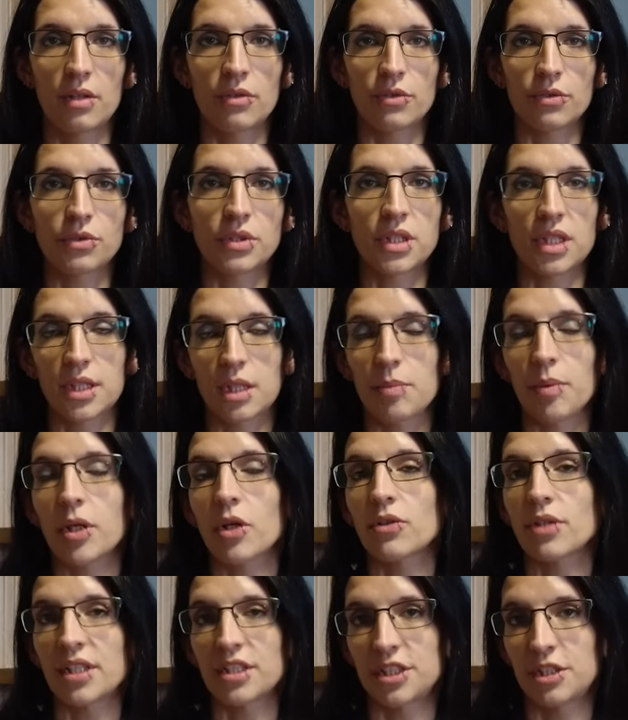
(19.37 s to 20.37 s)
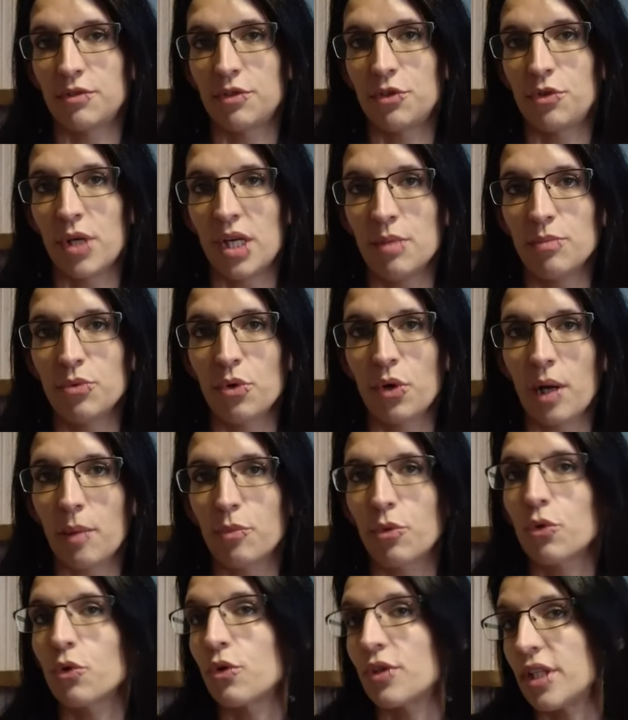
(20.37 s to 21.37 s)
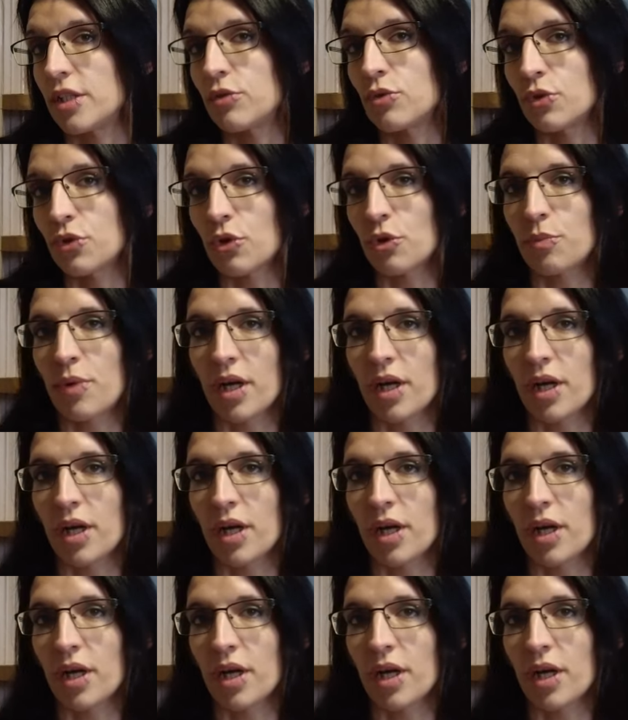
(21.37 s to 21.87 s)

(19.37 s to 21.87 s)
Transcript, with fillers: ensuite été pris en individuel pour un peu connaître notre